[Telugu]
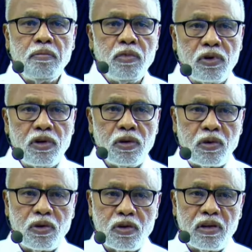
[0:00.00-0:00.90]
ముగ్గురు
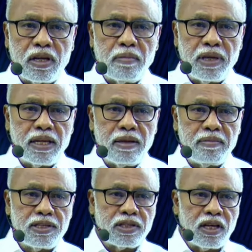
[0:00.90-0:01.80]
కొడుకులకి
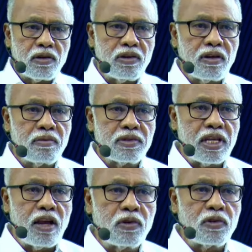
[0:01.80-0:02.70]
మీరేమి ఇచ్చారో
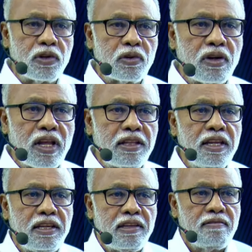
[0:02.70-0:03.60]
సేవకుడికి కూడా
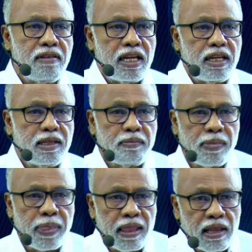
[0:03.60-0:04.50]
అదే ఇవ్వాలి
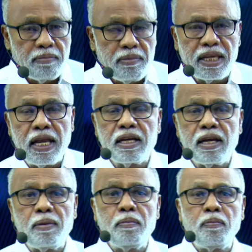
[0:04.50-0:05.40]
మీకు
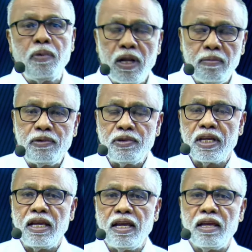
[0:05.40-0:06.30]
ఎకరం పొలం
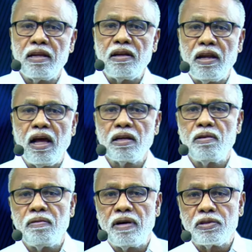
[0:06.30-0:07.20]
ఉంటే
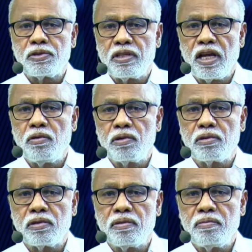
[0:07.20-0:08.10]
నాలుగో వాడు
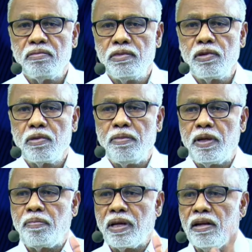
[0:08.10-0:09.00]
సేవకుడు మూడు మీ
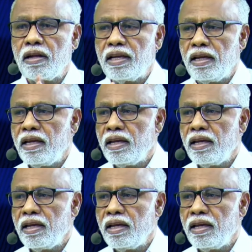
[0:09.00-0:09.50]
పిల్లలకి